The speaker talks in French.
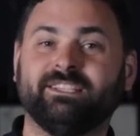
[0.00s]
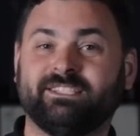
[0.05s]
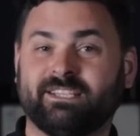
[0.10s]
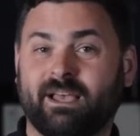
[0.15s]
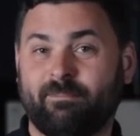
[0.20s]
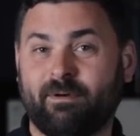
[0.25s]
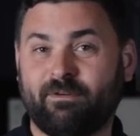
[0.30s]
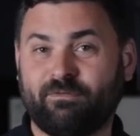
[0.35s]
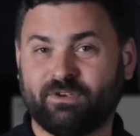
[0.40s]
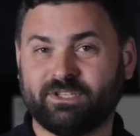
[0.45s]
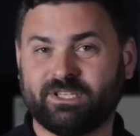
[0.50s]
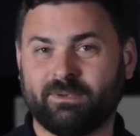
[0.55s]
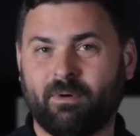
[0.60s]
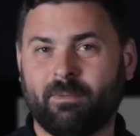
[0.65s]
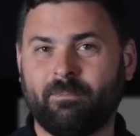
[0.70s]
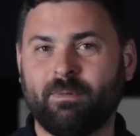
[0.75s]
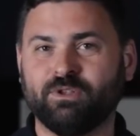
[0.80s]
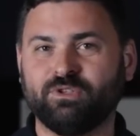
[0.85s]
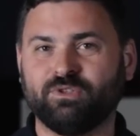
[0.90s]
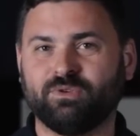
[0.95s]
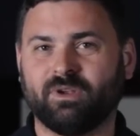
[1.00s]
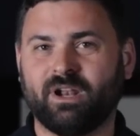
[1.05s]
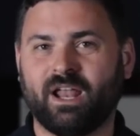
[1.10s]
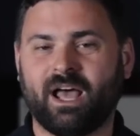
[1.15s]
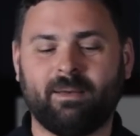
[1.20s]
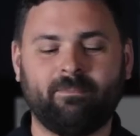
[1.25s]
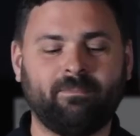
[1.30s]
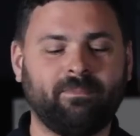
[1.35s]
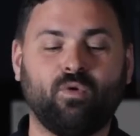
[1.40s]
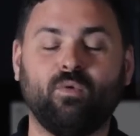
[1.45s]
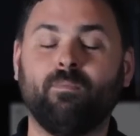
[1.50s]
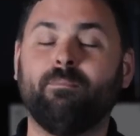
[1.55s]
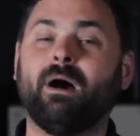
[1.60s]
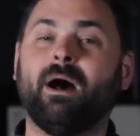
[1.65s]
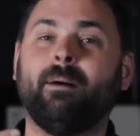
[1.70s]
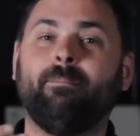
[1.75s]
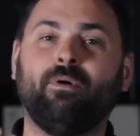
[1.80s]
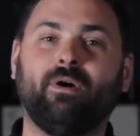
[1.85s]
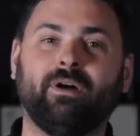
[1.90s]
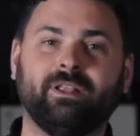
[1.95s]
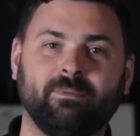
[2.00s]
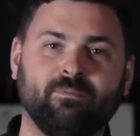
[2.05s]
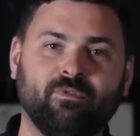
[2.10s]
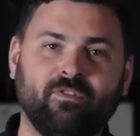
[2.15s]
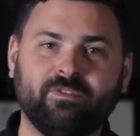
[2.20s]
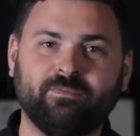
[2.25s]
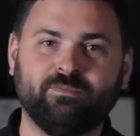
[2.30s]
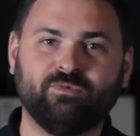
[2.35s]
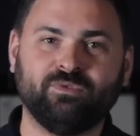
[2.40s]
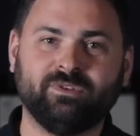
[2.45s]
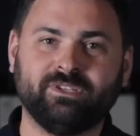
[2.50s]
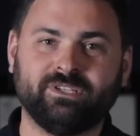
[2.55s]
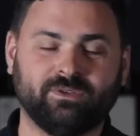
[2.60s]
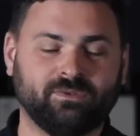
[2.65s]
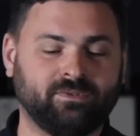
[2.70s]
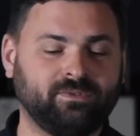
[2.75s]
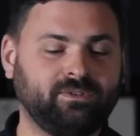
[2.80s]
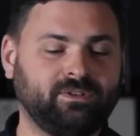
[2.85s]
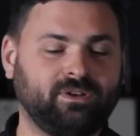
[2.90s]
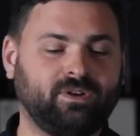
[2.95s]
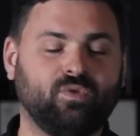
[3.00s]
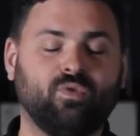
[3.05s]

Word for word: ne sera pas forcément bonne sur l'arme, ou par rapport à des mauvaises munitions,